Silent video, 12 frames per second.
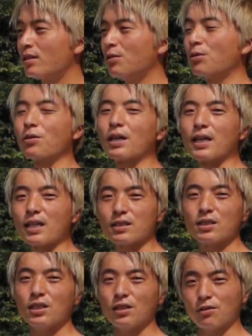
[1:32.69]
道路から
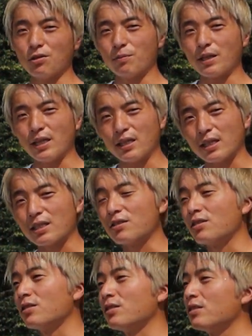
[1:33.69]
車入れたり
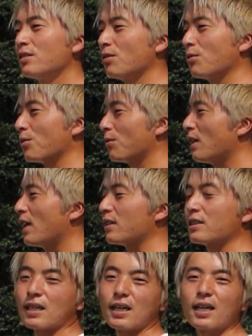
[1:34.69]
するところは
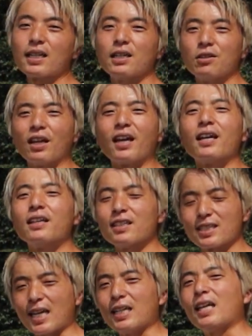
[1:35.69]
草刈らないといけないん
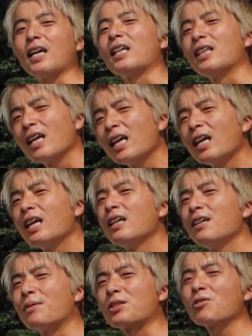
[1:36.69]
で、最低限ね。
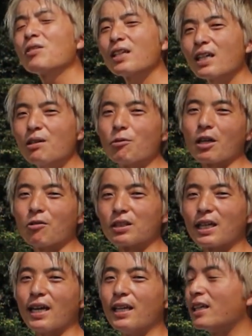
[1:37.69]
それだけでも結構
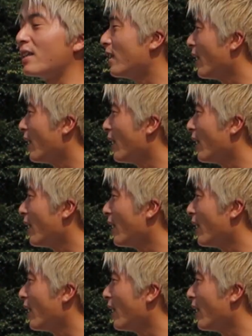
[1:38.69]
大変なん